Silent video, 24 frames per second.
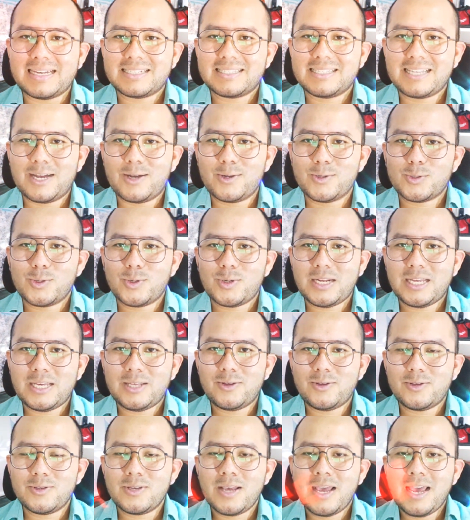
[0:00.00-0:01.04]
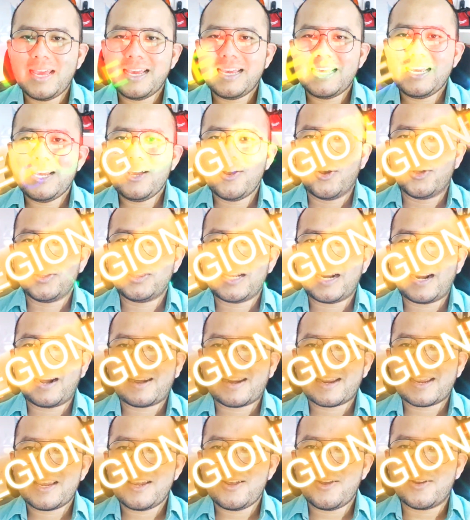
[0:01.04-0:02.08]
Estados Unidos y otras
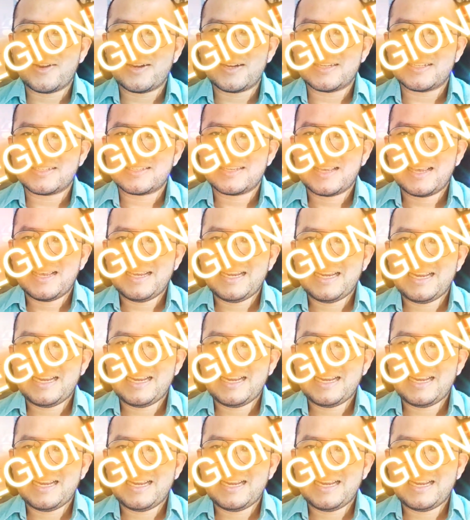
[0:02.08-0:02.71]
regiones,